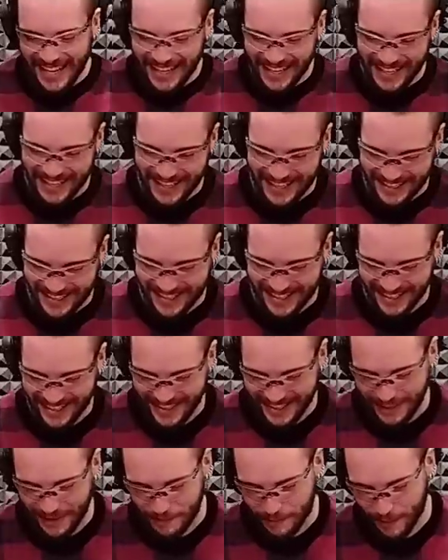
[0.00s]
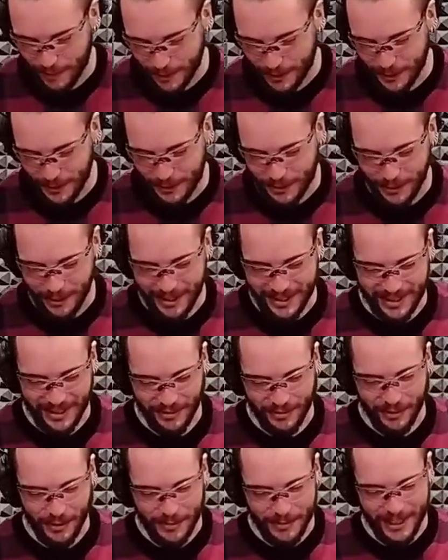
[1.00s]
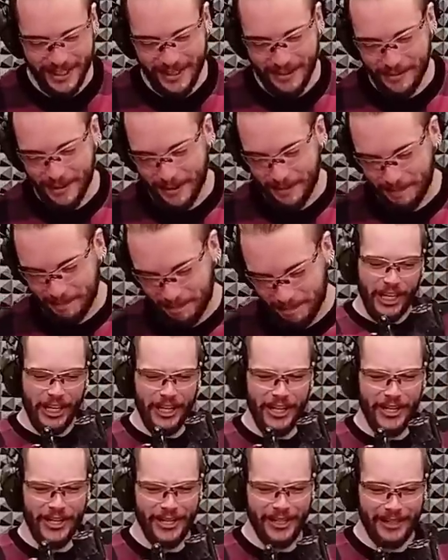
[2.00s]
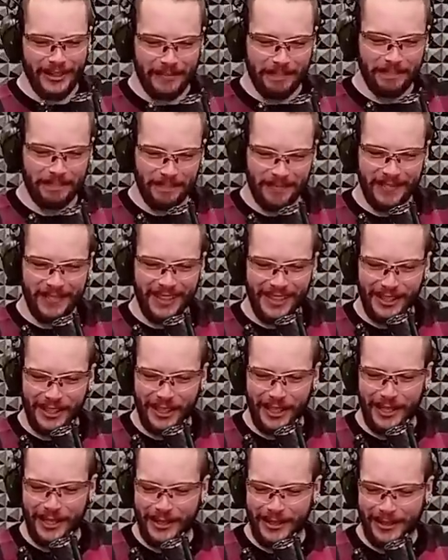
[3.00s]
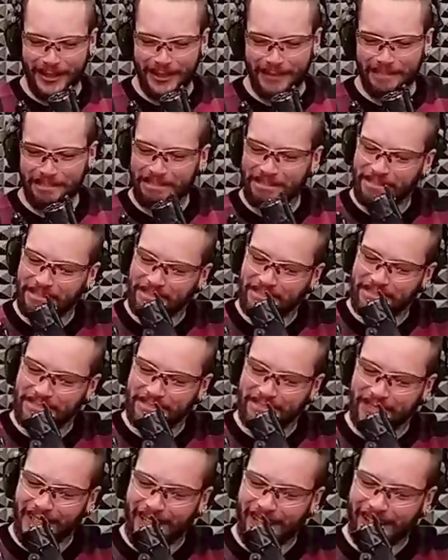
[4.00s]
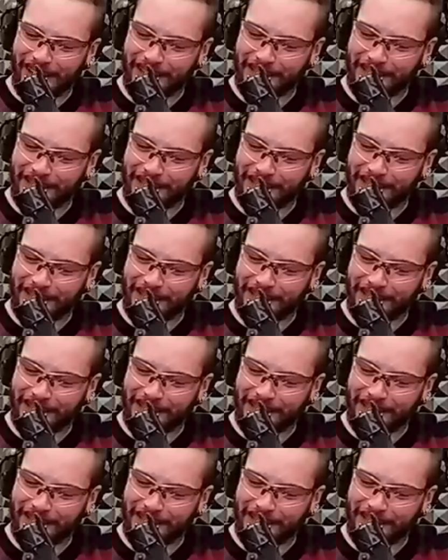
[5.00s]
ah, c'est n'importe quoi, c'est formidable. J'adore J'adore Non